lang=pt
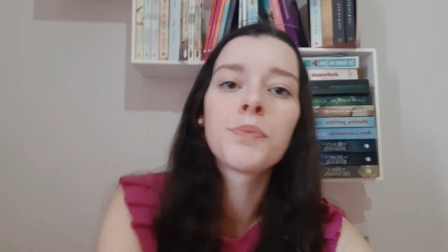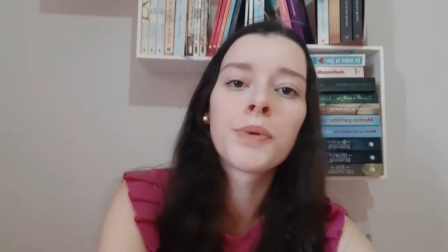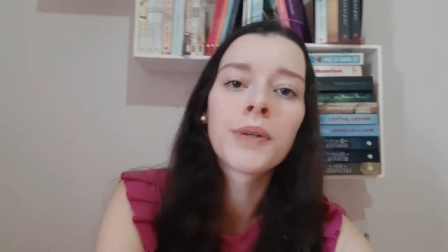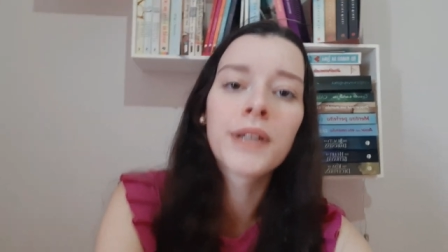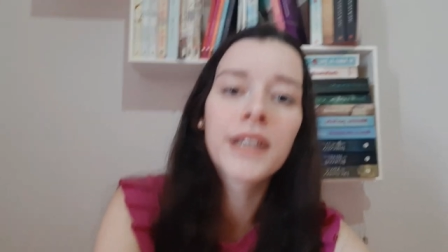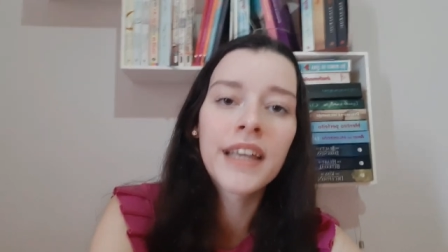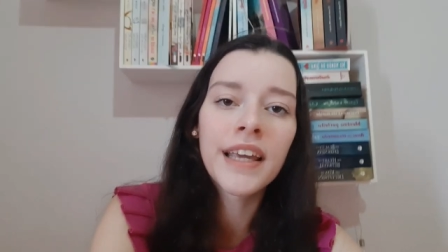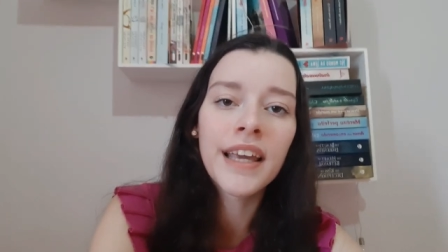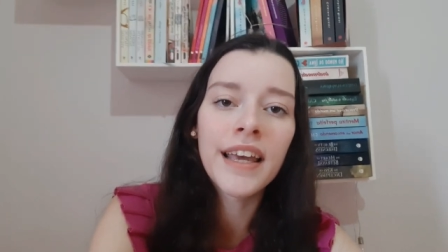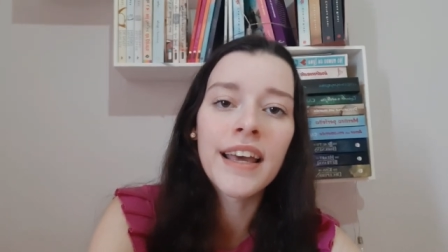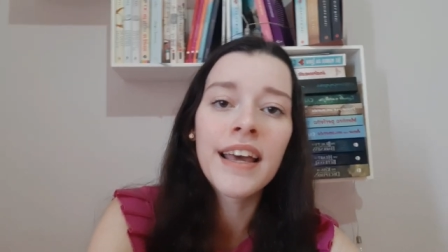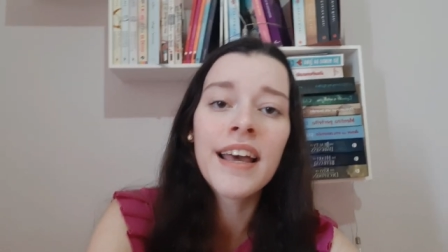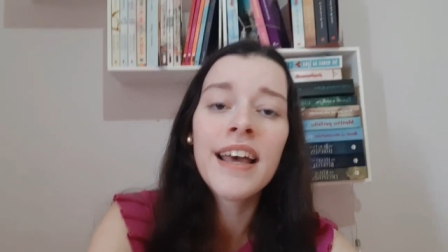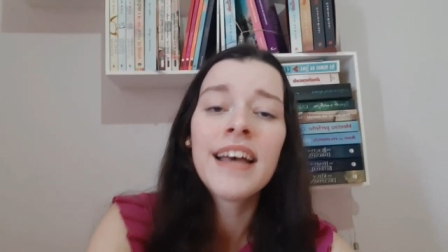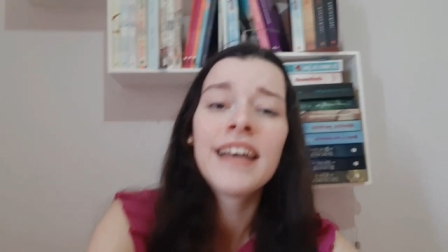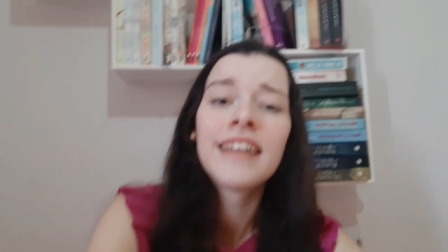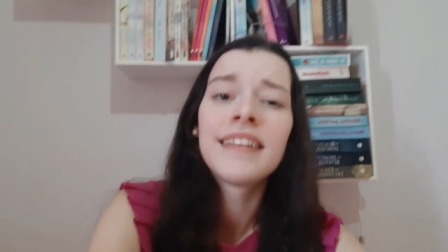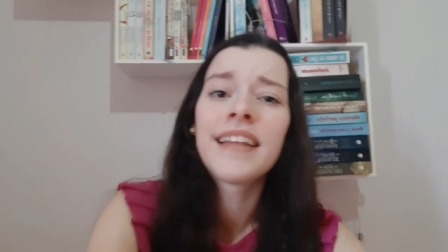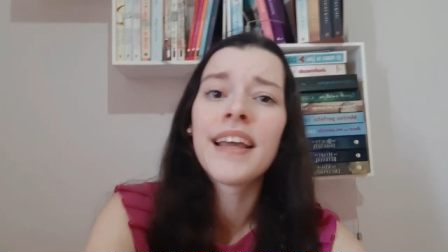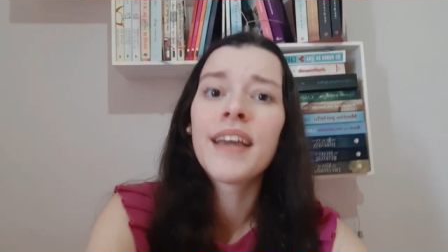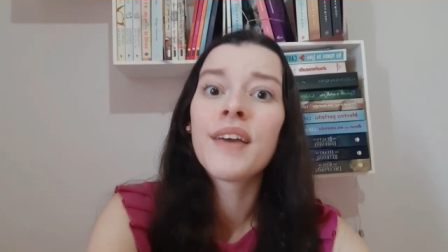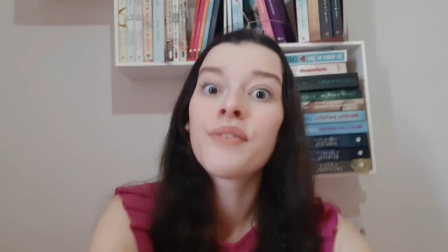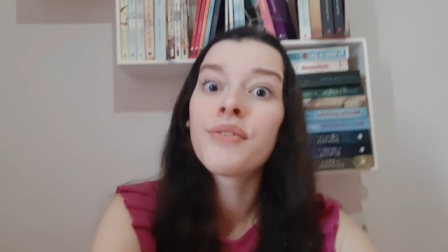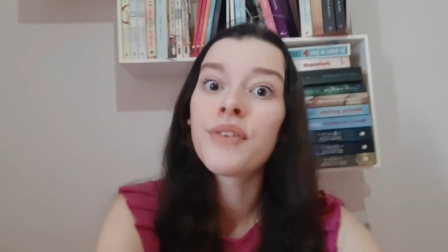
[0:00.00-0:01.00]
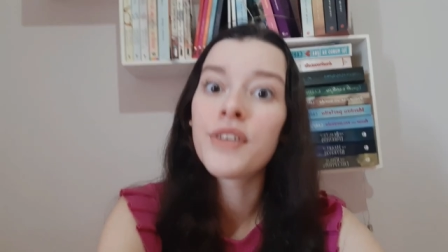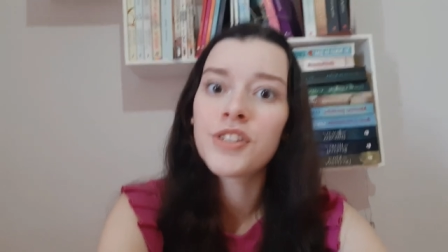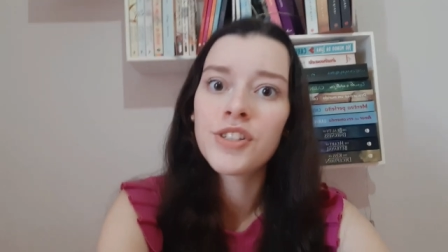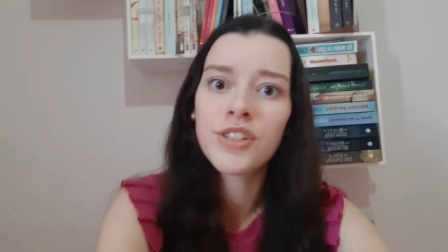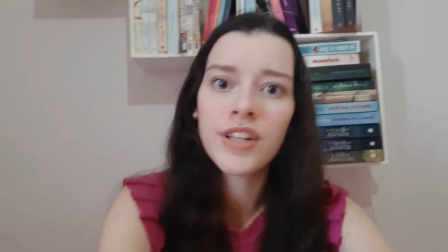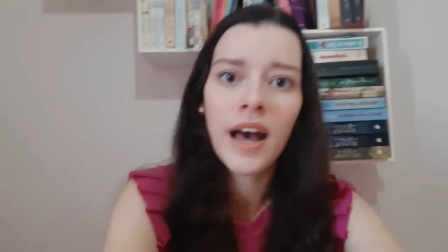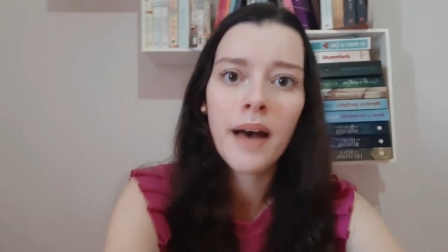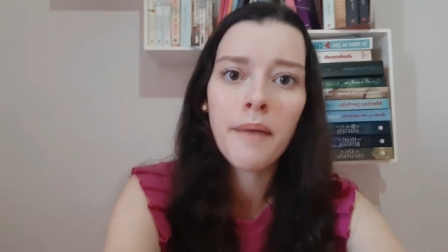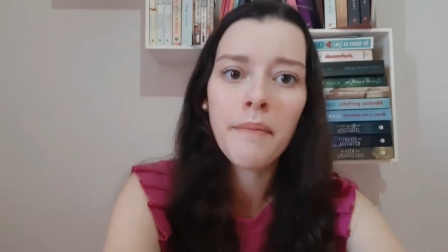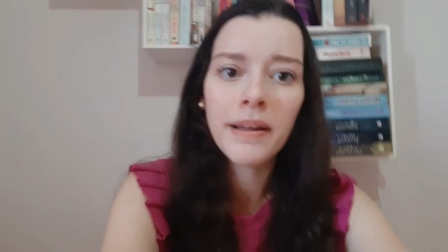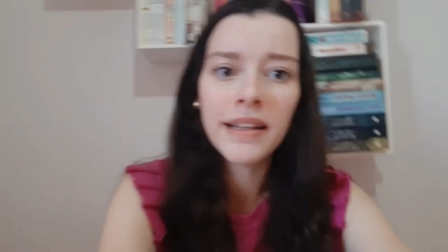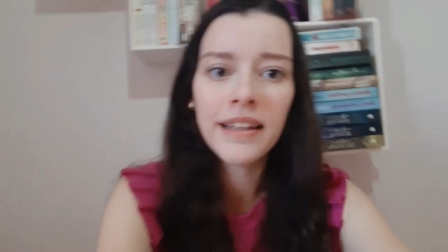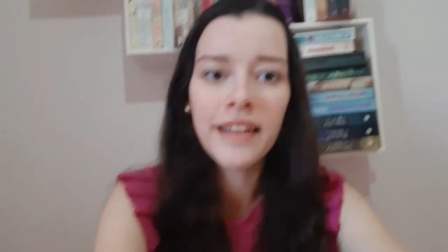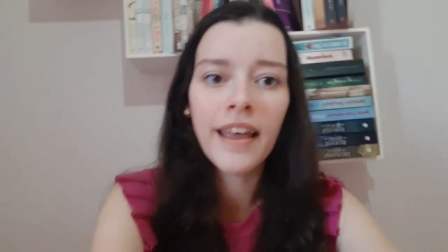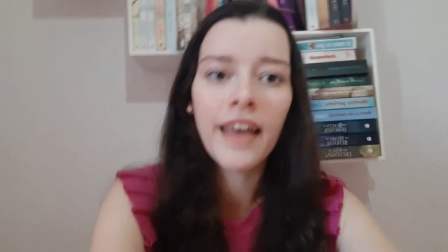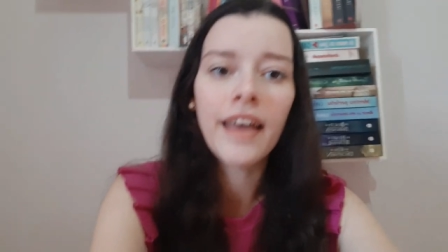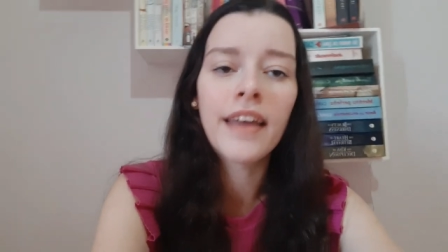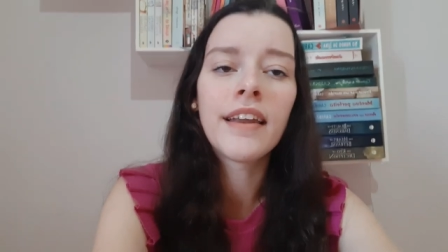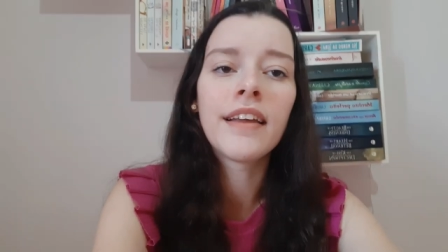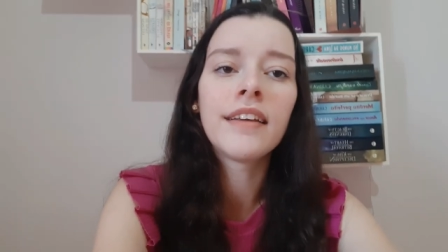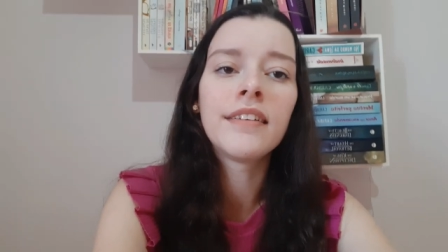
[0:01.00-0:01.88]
porque tem que fechar a matéria.